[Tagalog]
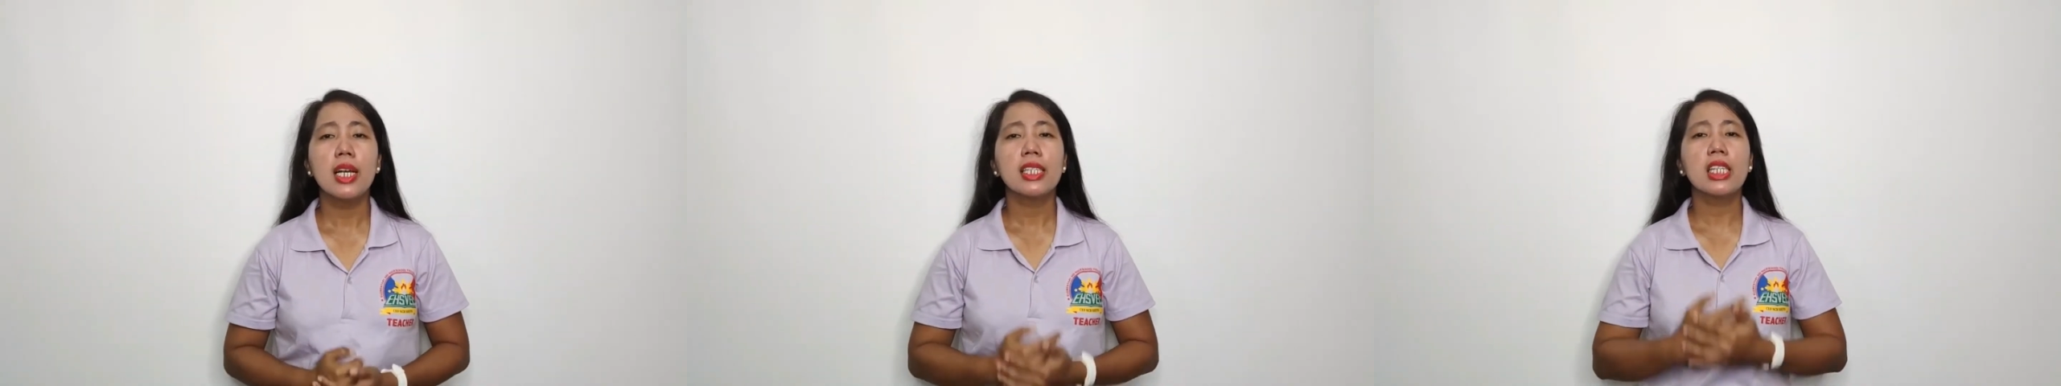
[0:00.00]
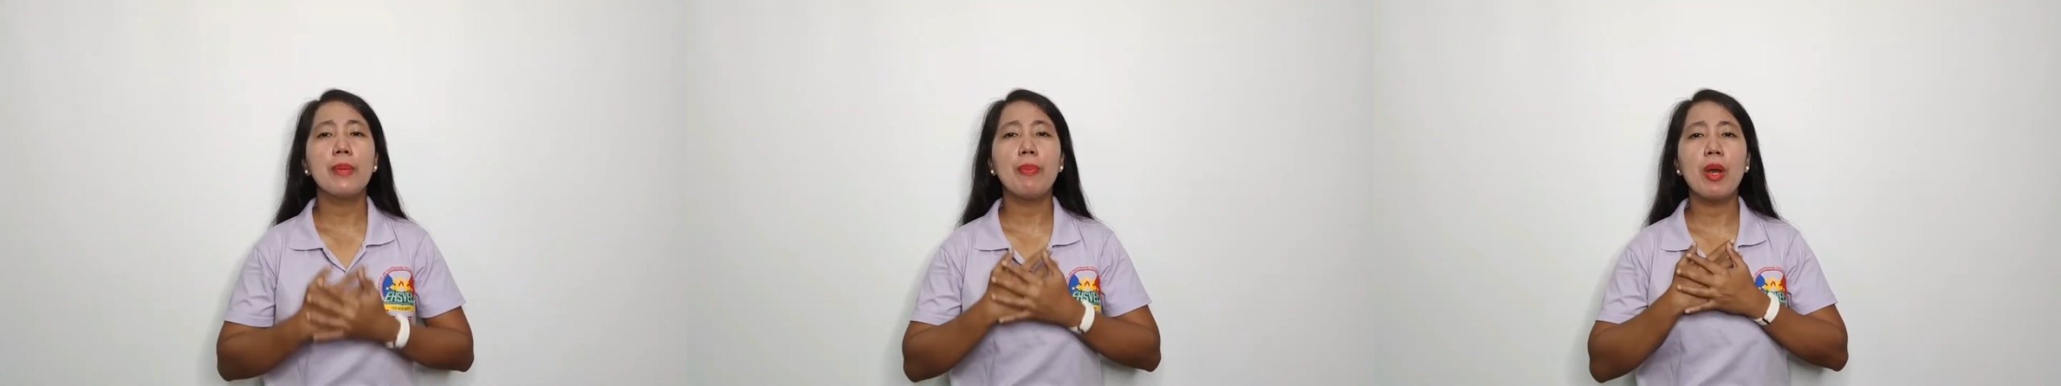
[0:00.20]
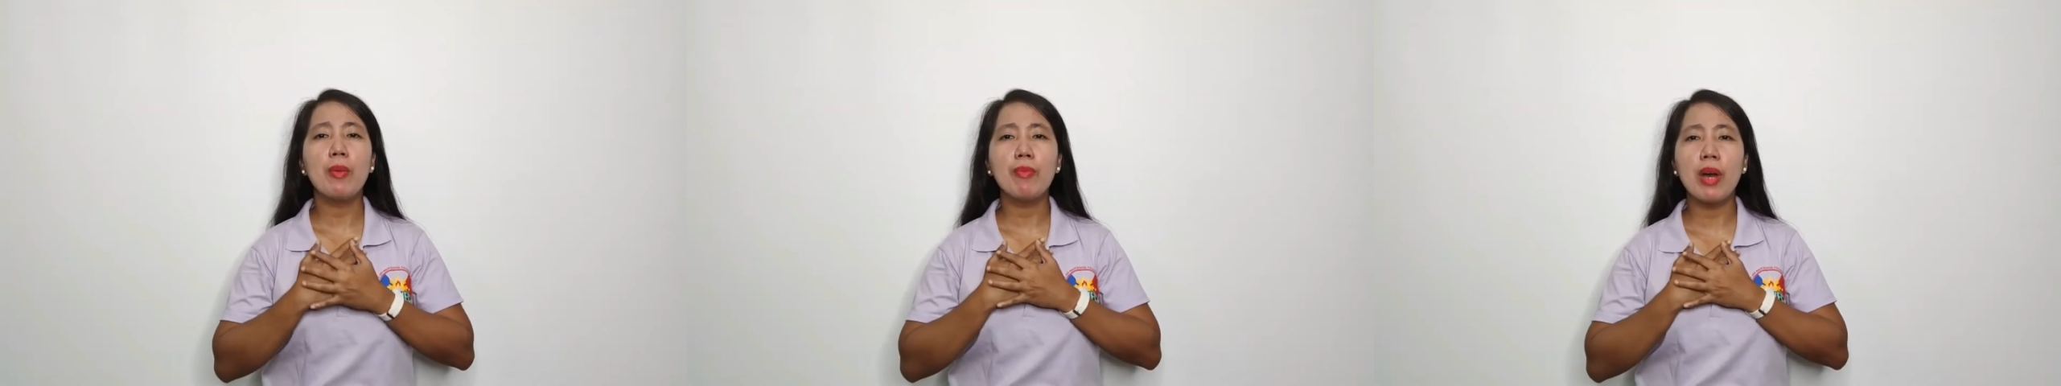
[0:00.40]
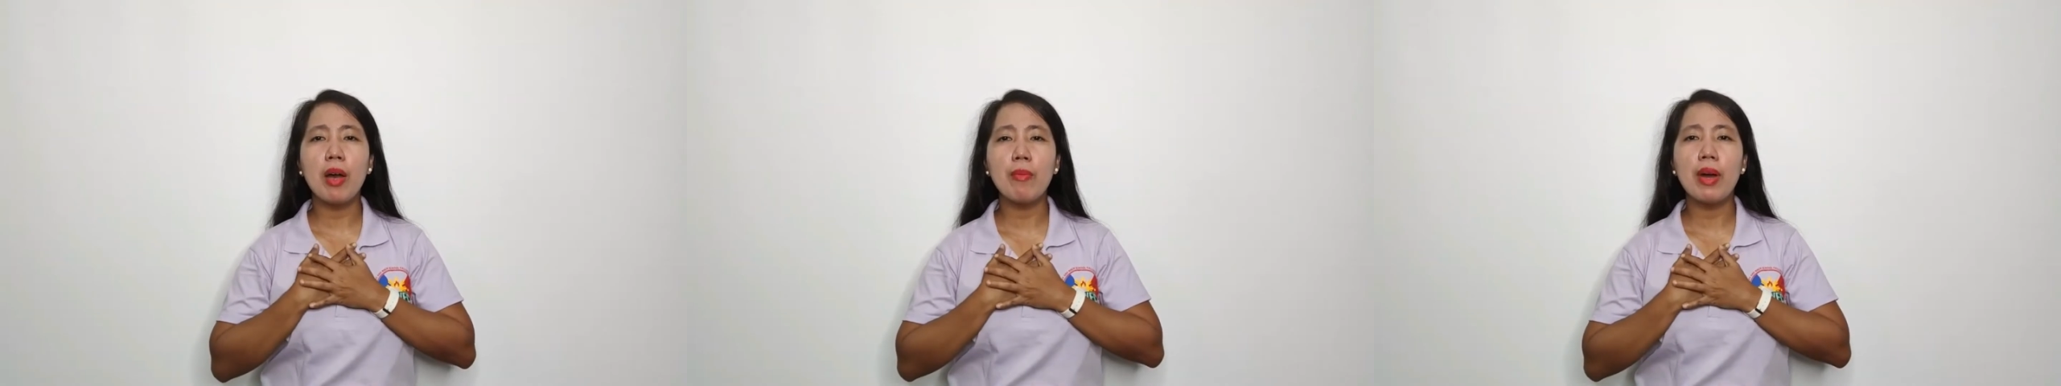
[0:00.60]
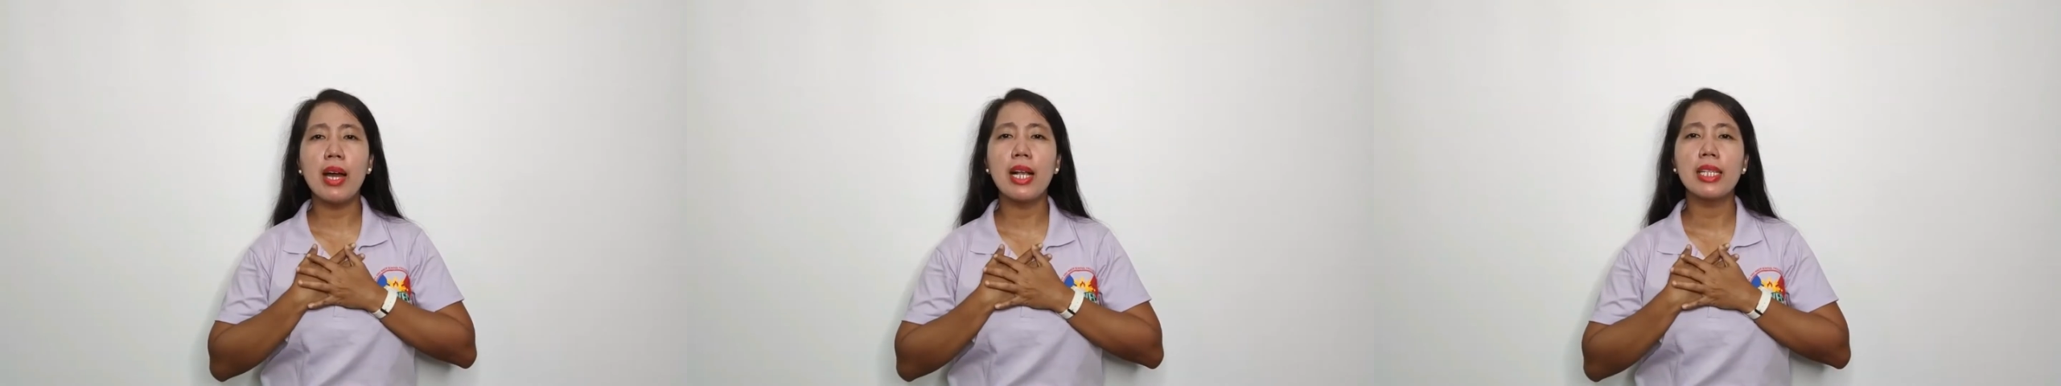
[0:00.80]
sa
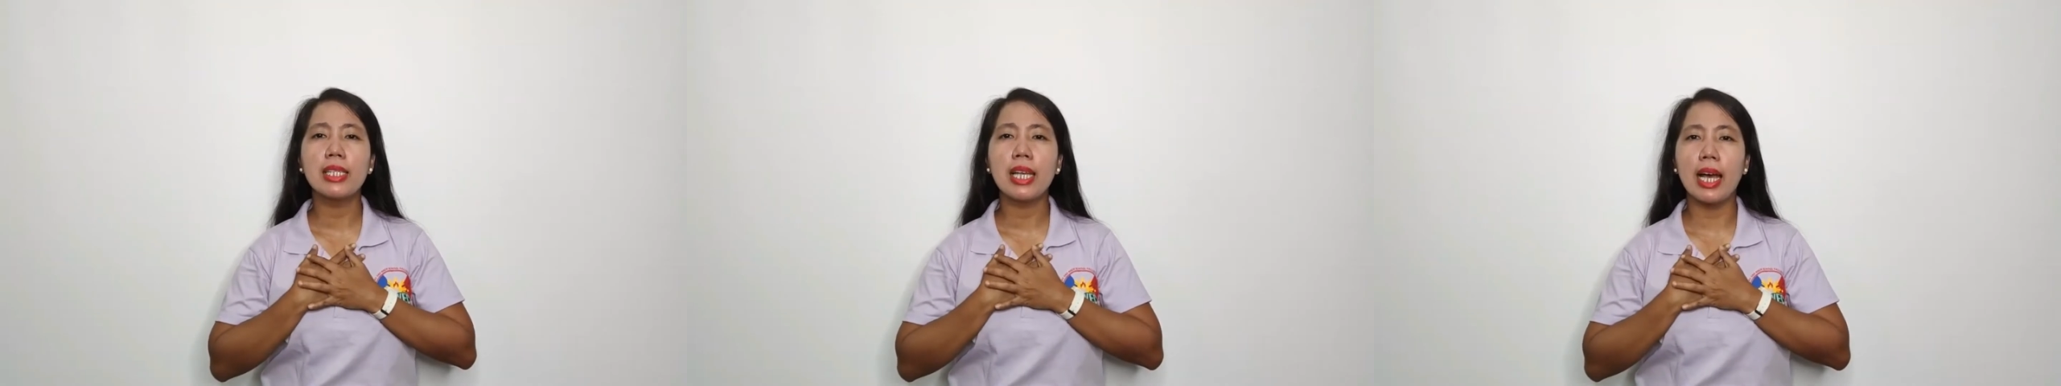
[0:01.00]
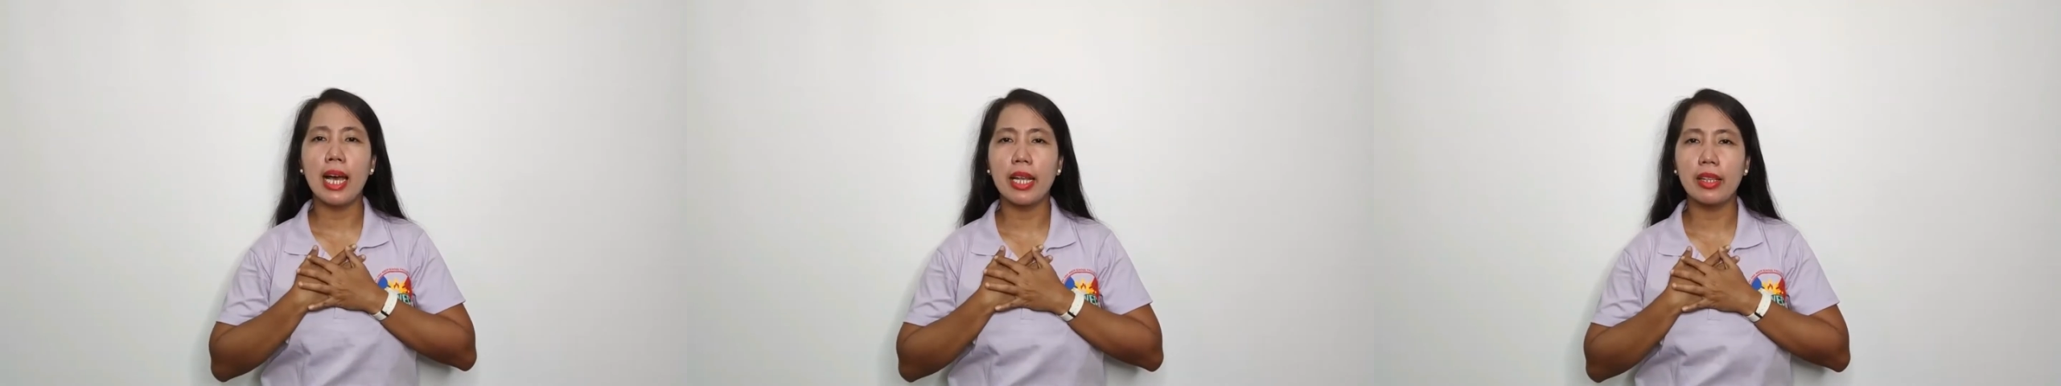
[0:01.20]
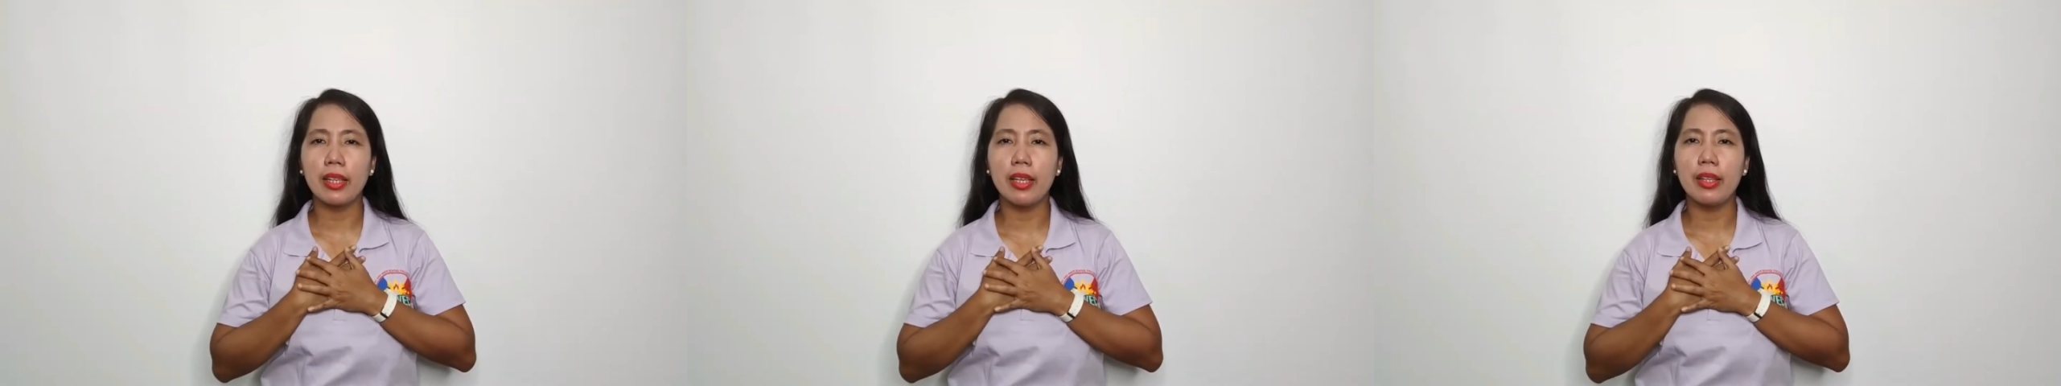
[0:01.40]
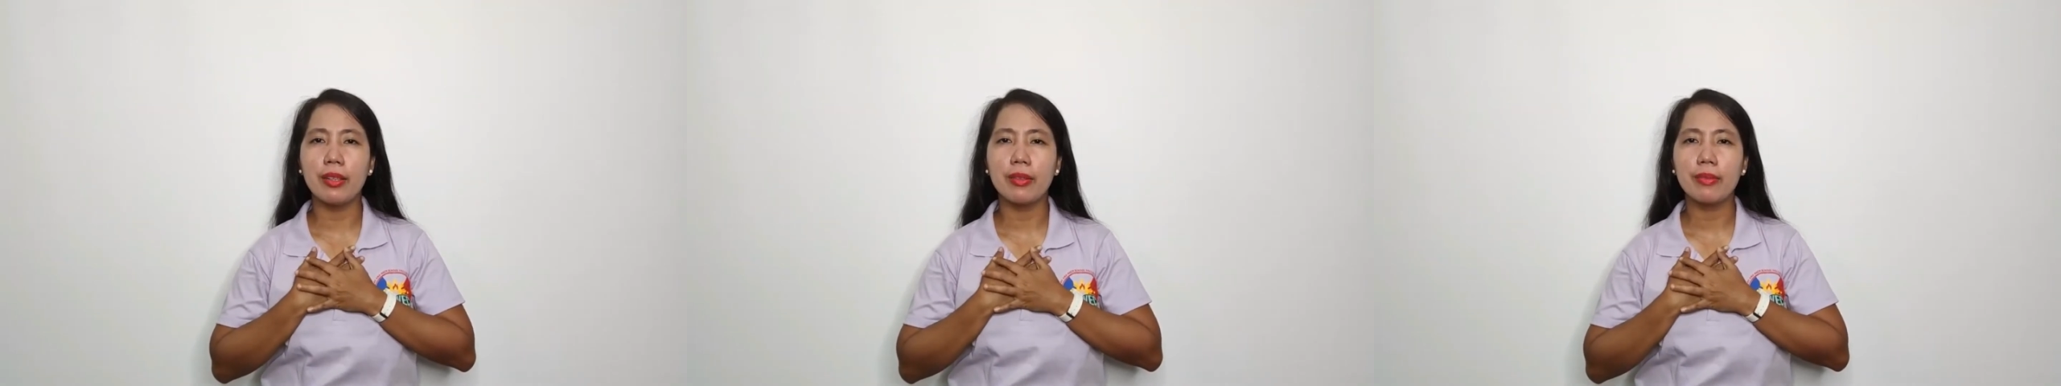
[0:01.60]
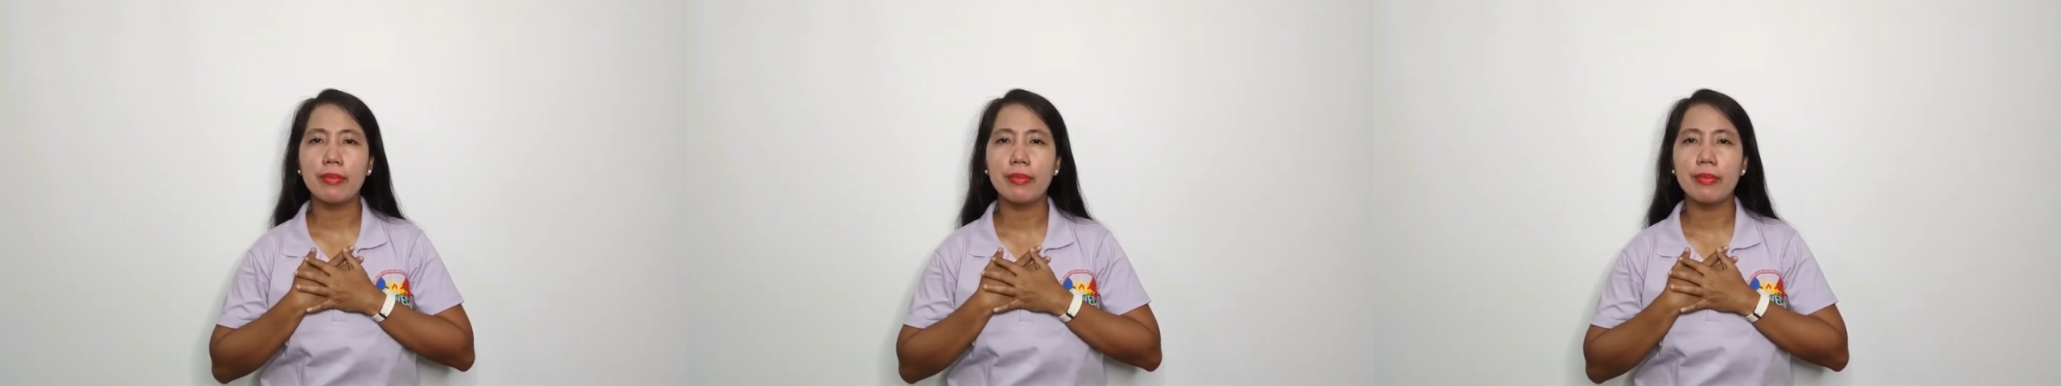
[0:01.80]
pagmamahal sa atin.